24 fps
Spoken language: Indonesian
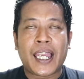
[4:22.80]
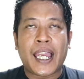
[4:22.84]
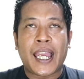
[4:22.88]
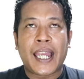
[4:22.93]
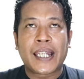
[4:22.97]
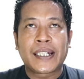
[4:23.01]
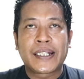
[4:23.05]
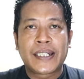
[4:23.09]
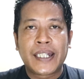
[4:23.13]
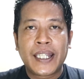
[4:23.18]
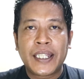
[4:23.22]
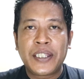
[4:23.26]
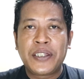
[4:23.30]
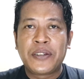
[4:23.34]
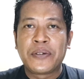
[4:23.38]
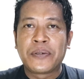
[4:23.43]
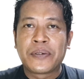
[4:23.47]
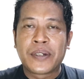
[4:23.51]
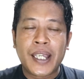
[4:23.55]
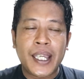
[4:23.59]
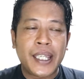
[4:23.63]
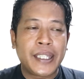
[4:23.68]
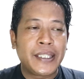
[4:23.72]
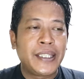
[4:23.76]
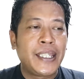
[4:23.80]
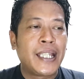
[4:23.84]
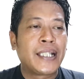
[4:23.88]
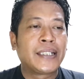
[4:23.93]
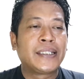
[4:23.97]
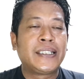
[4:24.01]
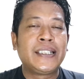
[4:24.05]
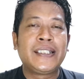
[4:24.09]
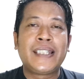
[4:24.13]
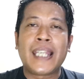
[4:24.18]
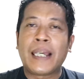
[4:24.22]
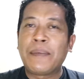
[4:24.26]
ada juga
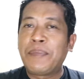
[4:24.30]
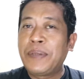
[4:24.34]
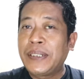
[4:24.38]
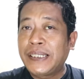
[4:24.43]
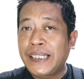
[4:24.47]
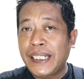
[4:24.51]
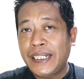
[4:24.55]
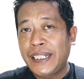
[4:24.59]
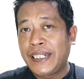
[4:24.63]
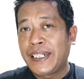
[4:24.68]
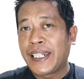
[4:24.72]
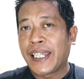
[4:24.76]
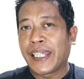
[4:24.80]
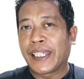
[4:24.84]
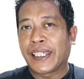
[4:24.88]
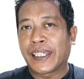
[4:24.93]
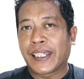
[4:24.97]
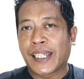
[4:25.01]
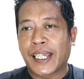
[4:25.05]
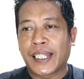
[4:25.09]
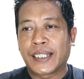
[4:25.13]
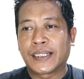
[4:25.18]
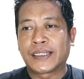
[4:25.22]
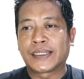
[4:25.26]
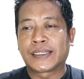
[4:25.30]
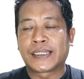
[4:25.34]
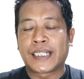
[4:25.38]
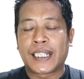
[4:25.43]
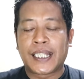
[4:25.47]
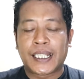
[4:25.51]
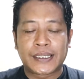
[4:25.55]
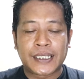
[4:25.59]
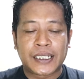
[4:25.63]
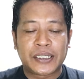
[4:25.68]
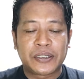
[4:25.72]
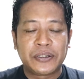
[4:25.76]
yang tidak bisa dinaikkan
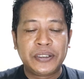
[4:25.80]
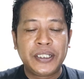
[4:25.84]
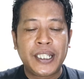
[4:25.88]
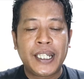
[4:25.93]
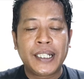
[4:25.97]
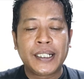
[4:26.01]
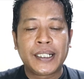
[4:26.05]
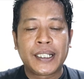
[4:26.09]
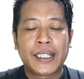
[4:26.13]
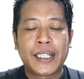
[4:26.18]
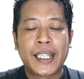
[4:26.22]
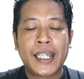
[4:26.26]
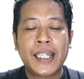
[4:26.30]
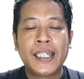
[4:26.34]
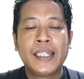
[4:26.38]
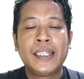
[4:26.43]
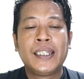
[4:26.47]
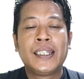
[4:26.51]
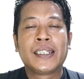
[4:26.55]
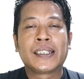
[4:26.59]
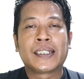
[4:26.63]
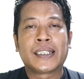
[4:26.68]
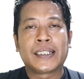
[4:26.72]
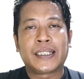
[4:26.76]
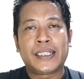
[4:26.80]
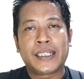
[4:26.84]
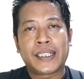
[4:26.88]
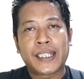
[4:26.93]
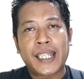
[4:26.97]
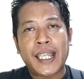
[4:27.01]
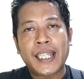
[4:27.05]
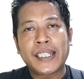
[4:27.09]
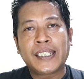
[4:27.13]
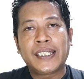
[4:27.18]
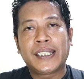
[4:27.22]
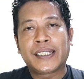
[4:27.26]
salah satunya adalah
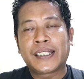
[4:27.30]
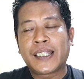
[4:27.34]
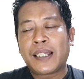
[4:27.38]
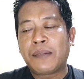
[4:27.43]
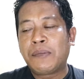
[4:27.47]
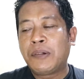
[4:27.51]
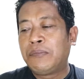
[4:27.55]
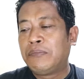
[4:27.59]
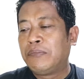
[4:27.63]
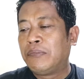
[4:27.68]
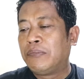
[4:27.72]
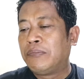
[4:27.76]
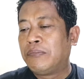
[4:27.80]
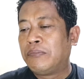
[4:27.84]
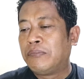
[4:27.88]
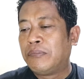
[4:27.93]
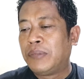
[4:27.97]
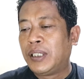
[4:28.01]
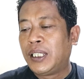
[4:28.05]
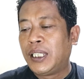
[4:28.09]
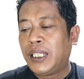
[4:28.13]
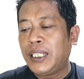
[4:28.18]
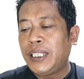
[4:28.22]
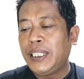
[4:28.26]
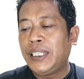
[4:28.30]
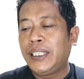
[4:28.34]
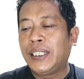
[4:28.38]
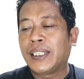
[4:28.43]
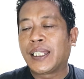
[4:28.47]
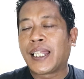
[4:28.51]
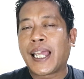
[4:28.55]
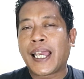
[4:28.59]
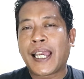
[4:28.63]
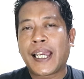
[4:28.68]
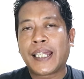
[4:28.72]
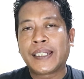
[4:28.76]
ketika kita
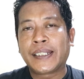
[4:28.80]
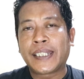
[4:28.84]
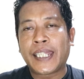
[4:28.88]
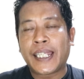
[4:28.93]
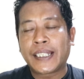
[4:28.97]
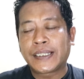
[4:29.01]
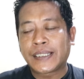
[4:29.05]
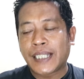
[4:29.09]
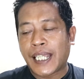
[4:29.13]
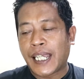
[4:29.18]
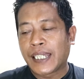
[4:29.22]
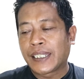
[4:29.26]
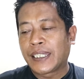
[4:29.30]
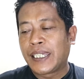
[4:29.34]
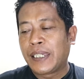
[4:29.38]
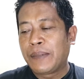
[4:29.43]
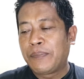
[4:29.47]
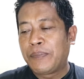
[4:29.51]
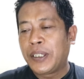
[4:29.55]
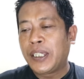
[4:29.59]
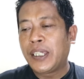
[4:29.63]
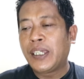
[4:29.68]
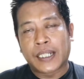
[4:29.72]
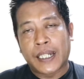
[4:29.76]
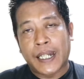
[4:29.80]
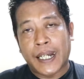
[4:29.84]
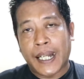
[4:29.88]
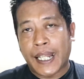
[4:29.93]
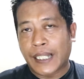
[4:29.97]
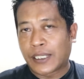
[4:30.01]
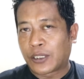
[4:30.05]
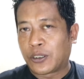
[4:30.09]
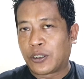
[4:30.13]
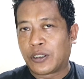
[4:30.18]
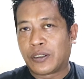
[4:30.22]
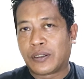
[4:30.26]
membeli lahan SHGB
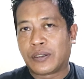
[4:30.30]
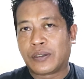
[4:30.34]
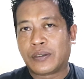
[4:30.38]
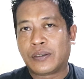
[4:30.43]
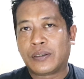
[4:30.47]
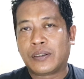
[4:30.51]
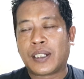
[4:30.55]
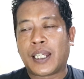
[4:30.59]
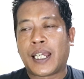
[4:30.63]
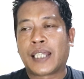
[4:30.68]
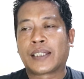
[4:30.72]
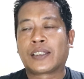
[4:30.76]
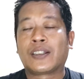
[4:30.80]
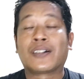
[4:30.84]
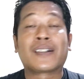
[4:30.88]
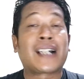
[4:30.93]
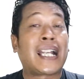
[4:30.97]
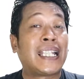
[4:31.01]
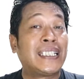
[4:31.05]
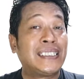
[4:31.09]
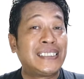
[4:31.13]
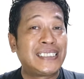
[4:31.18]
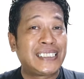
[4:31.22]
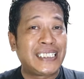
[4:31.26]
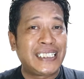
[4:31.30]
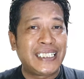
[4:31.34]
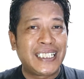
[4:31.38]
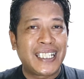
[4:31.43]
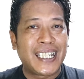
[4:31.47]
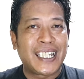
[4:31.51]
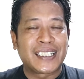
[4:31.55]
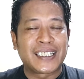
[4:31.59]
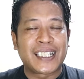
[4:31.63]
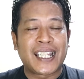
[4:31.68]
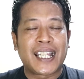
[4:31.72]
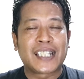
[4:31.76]
keraton atau
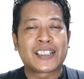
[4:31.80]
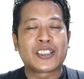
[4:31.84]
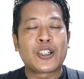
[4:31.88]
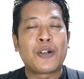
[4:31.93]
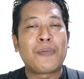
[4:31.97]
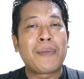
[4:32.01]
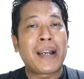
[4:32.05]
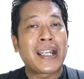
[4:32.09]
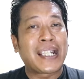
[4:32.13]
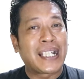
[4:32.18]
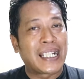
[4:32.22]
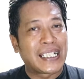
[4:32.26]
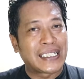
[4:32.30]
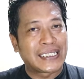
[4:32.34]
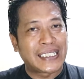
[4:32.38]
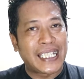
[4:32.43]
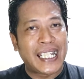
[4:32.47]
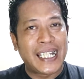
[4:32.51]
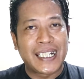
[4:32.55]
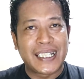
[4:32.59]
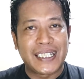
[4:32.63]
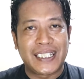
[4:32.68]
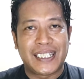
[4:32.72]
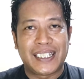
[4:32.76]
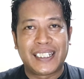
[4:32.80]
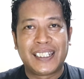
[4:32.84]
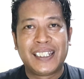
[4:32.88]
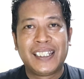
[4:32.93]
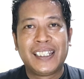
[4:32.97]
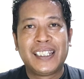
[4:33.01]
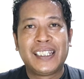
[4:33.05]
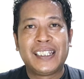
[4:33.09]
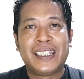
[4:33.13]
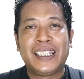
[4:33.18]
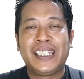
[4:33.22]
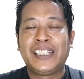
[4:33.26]
kancingan atau magersari
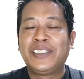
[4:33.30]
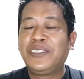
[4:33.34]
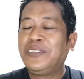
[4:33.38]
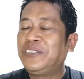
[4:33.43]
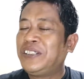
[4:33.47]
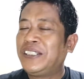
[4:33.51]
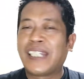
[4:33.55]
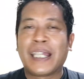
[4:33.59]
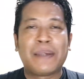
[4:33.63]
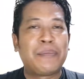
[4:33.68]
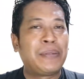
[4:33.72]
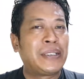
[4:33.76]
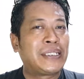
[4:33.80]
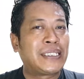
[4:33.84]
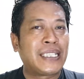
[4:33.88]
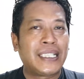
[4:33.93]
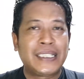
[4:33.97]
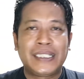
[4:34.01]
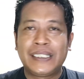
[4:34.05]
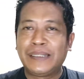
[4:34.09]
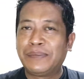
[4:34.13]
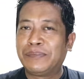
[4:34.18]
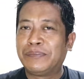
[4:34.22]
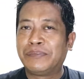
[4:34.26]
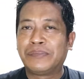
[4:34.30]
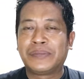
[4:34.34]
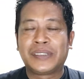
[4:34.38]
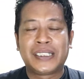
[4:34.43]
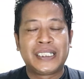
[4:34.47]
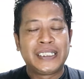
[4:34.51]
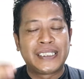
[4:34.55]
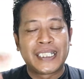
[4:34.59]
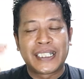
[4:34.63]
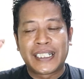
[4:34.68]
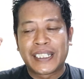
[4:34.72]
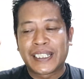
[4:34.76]
itu tidak bisa
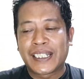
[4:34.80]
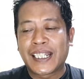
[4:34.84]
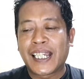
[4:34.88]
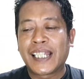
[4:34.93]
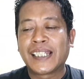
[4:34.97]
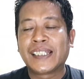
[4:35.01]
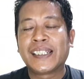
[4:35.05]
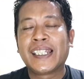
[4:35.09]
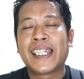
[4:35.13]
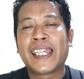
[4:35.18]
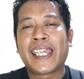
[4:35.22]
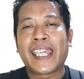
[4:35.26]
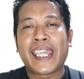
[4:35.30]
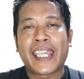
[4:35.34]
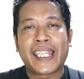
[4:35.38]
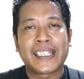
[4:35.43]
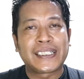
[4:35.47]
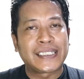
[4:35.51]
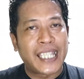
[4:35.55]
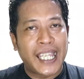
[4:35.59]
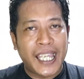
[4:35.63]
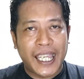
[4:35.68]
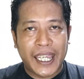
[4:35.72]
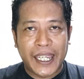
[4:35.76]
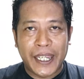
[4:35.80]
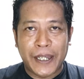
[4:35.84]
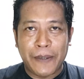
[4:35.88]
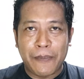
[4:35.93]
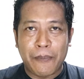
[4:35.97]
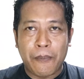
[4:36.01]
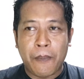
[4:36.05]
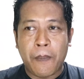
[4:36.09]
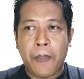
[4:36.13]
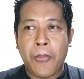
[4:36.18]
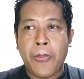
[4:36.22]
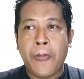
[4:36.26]
dijadikan SHM